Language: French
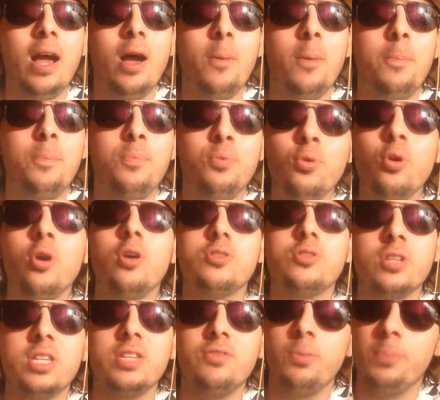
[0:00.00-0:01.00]
euh, pour euh,
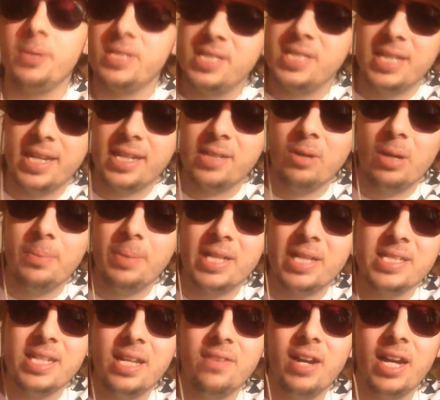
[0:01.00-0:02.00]
ceux qui veulent passer directement à la
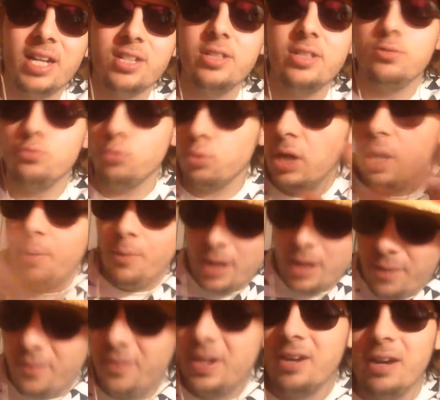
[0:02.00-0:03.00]
partie live action. Et donc là, on
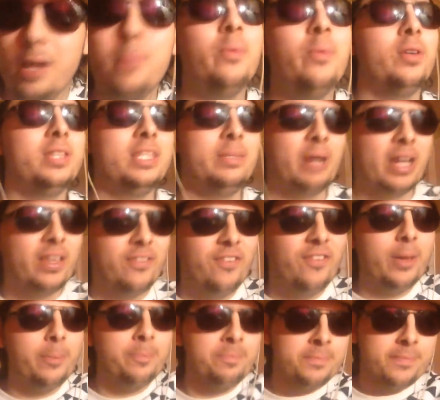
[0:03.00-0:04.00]
va quand même
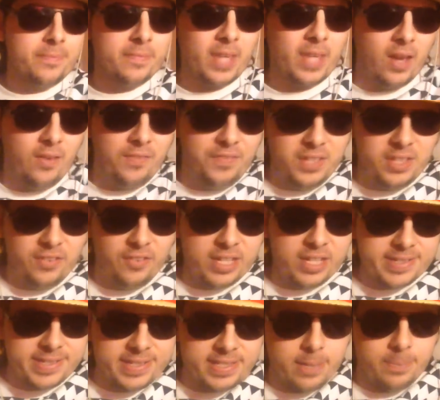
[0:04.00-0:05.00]
débriefer vite fait
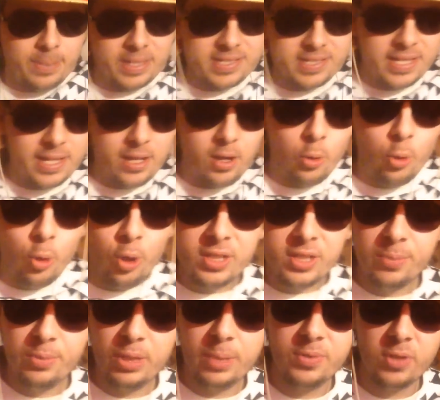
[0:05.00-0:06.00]
ce qui s'est passé en
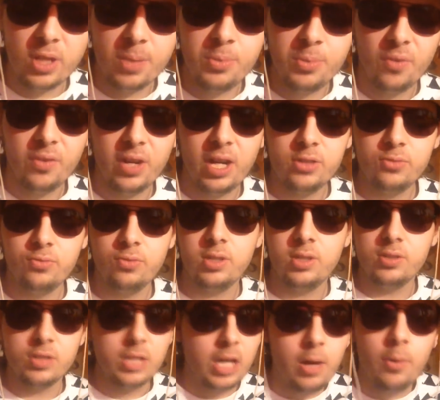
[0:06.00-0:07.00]
début d'épisode et puis on verra tout
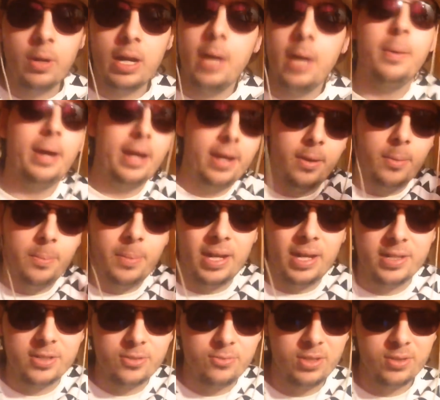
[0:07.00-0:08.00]
ça après par
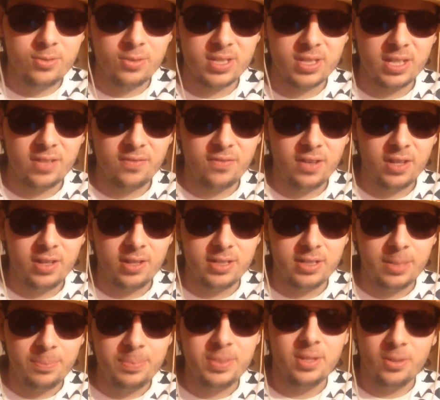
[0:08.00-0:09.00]
la suite sur cette fin
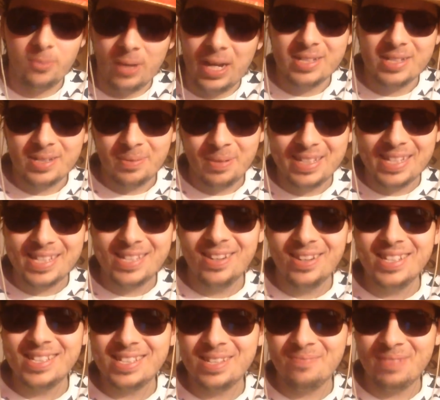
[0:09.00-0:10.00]
d'épisode. je suis
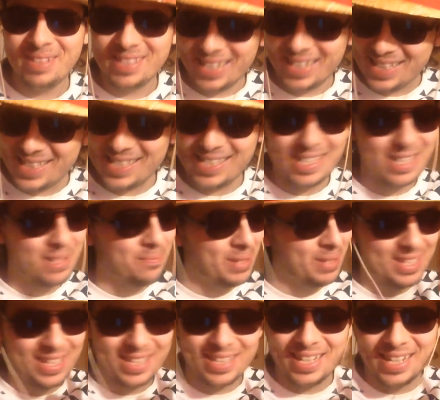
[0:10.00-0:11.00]
désolé, c'était pas, très, pas
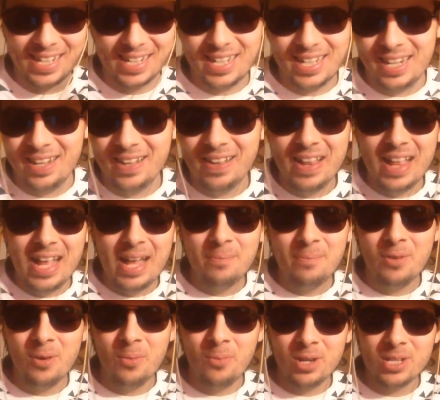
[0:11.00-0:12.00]
très clair,
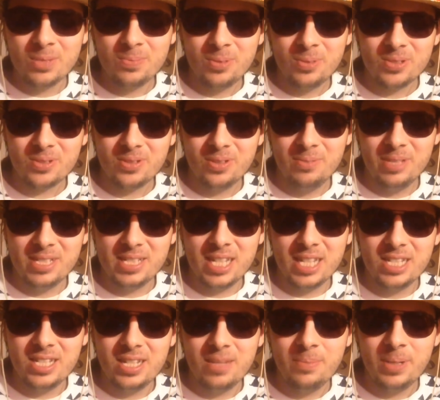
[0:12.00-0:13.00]
mais au moins je pense que le
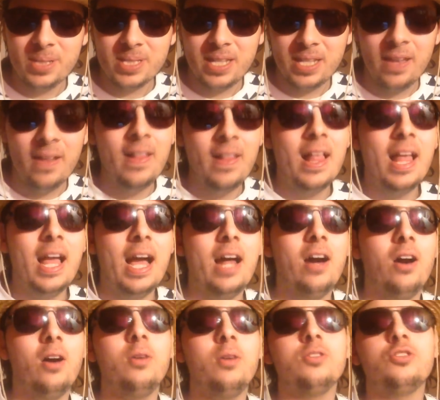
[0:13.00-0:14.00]
message il est passé.
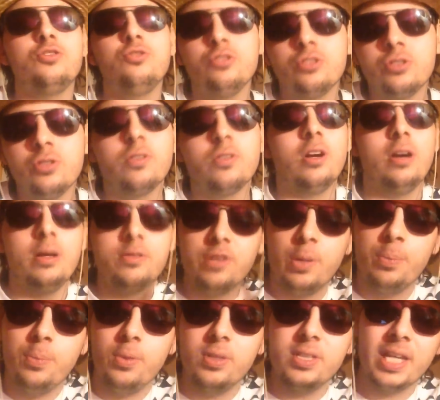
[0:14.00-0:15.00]
Alors, juste quand même, je
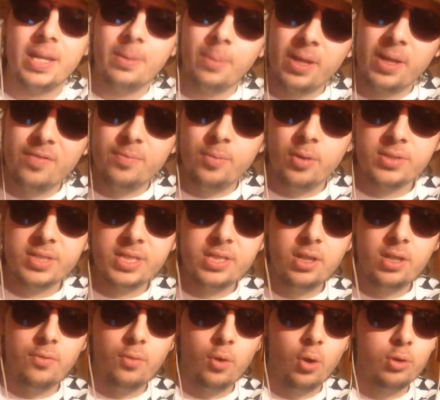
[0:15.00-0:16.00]
reprends très brièvement aussi
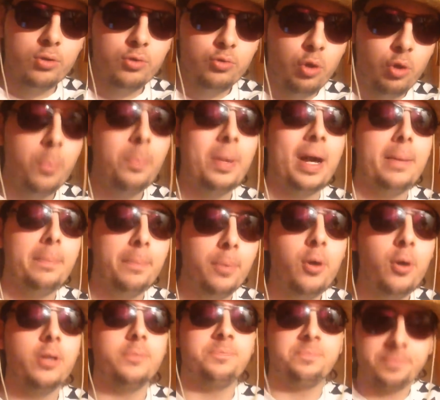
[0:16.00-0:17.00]
vos retours par
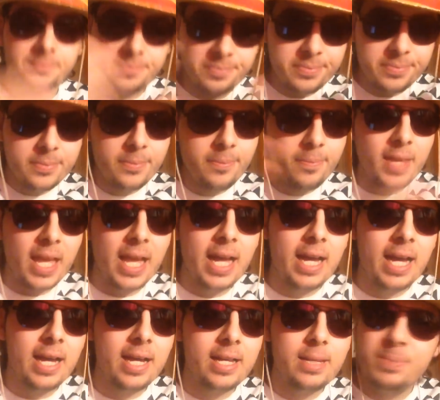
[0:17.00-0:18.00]
rapport
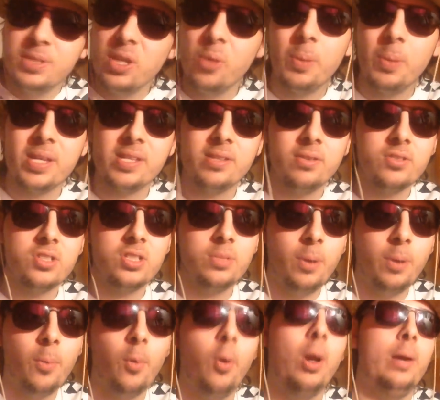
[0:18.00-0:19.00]
à l'épisode précédent,
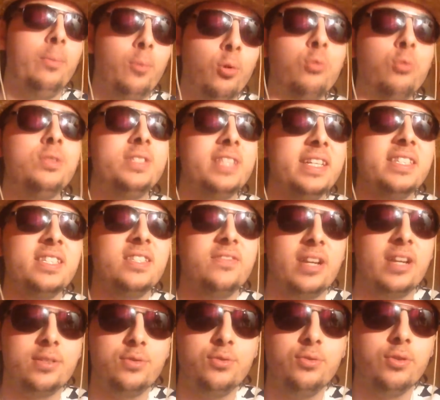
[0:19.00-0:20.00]
justement, bon, voilà, beaucoup de
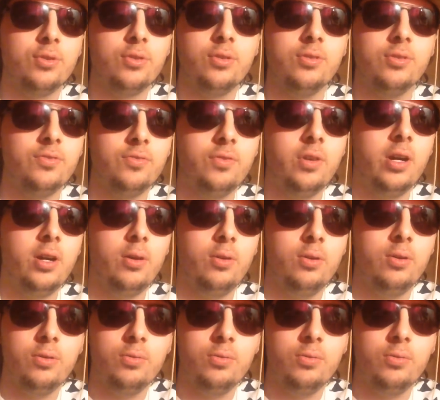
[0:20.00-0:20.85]
satisfaction, encore une fois,